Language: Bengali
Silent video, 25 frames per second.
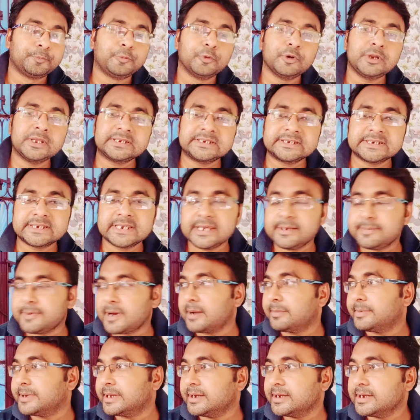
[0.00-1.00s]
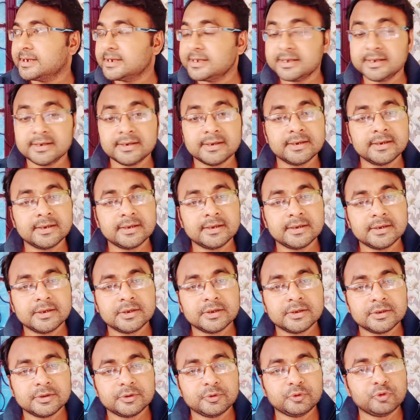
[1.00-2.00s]
পুলিশ কিভাবে
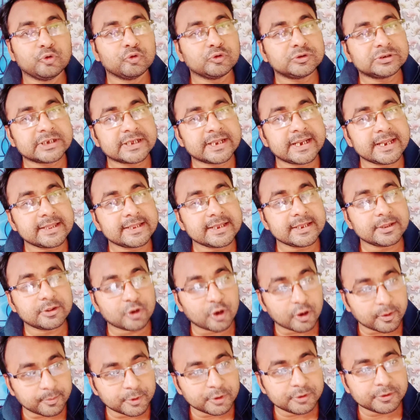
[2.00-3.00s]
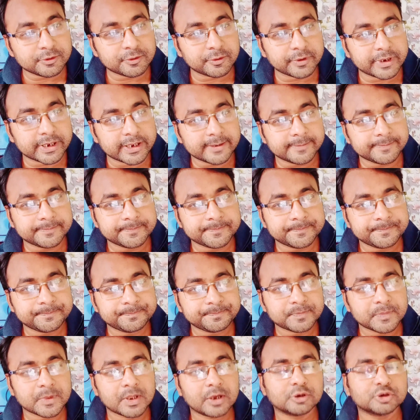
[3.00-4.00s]
দুষ্কৃতি দমন করে
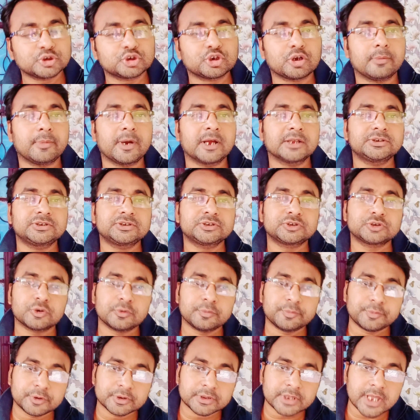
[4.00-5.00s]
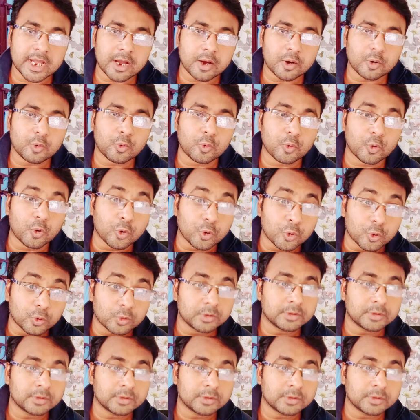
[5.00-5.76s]
সমাজ সভ্যতা ও